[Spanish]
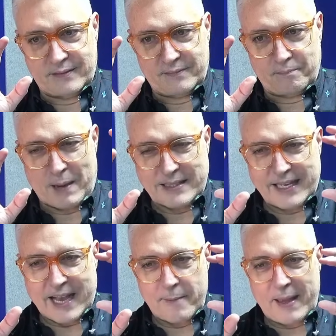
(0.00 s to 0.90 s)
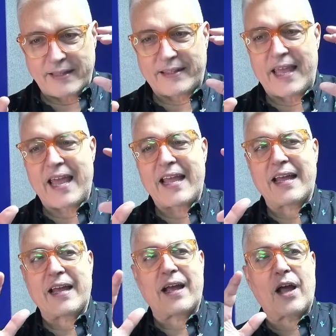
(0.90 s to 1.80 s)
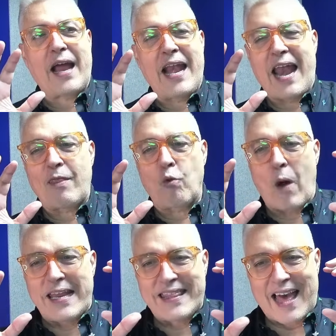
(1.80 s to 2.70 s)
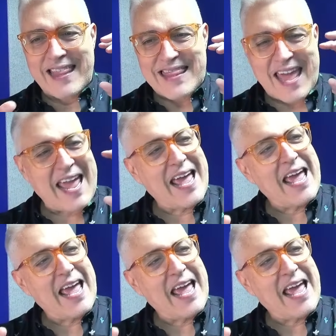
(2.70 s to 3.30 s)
básicamente en la dualidad de